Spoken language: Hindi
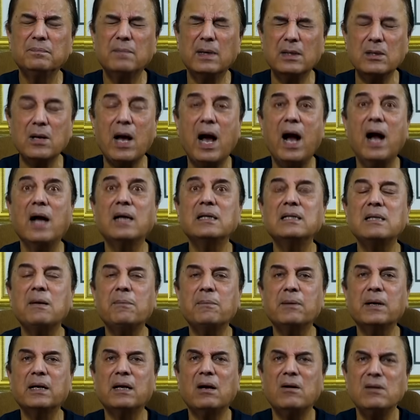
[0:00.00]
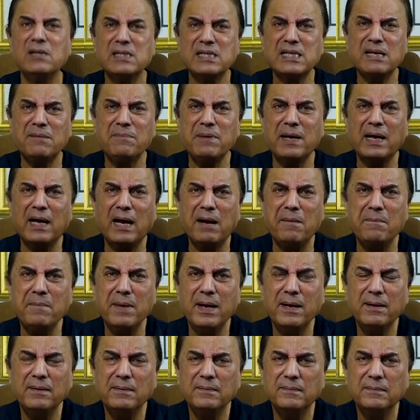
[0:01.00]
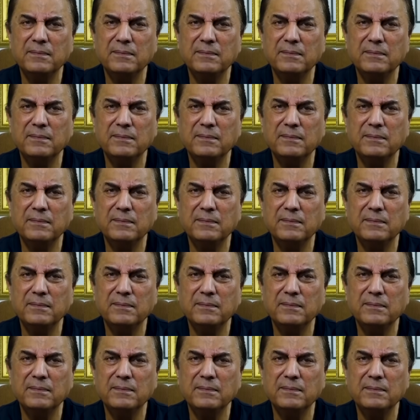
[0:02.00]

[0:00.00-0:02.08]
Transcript: मैं आग जब कर रहा हूं इससे भी कम है